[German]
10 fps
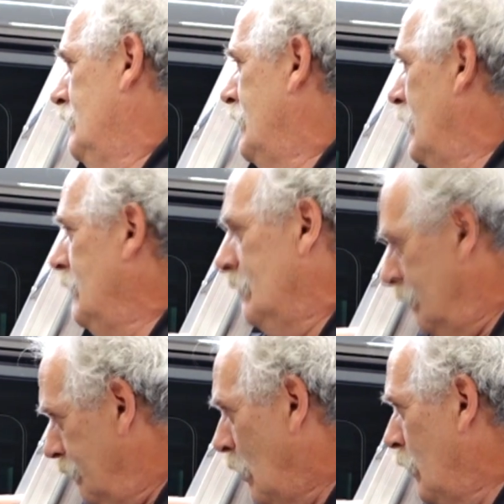Und dann
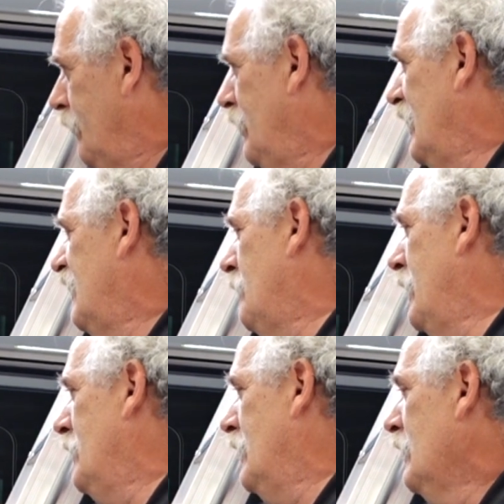baut er vielleicht
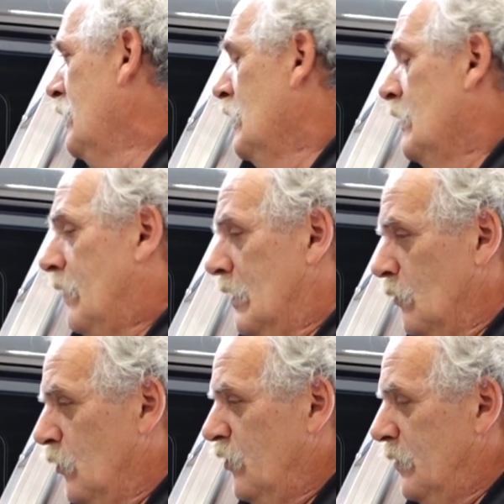zweimal, weil
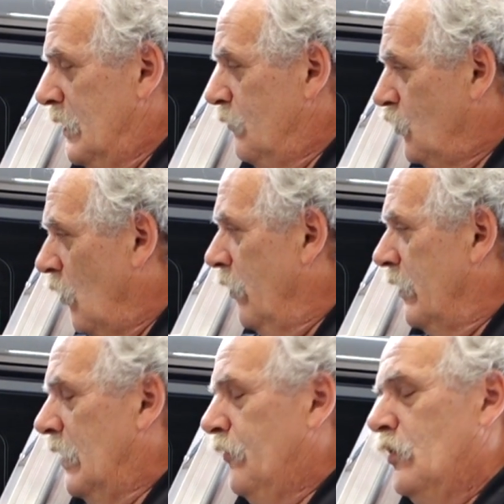du musst mit dem
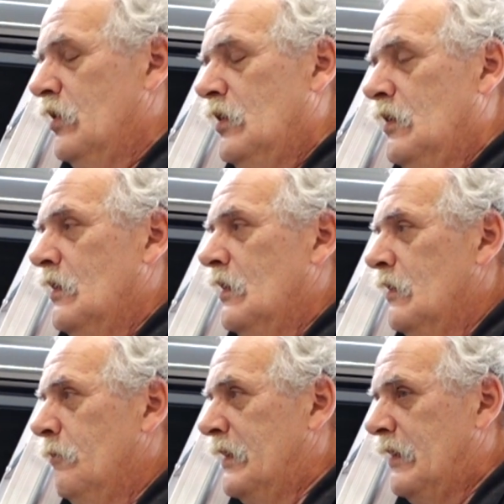Steuergerät für die
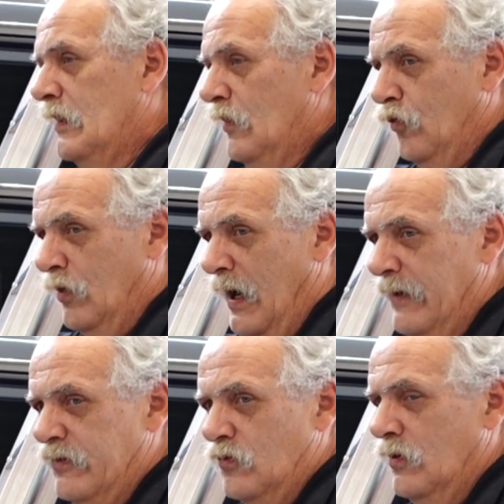Batterie, für die
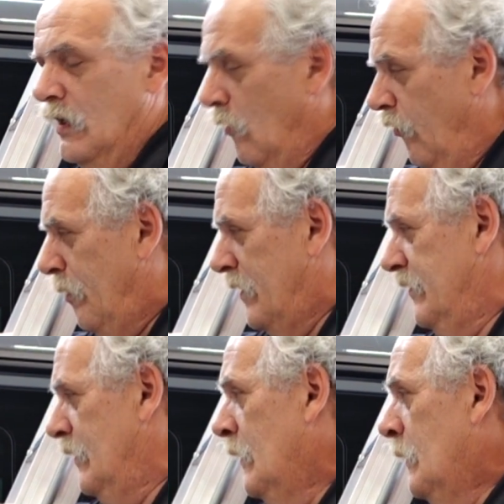Heizung
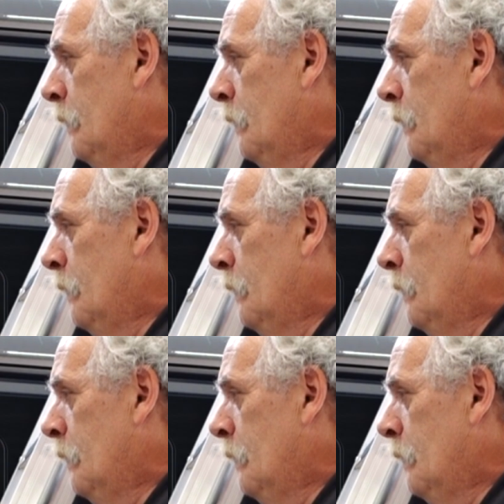aufpassen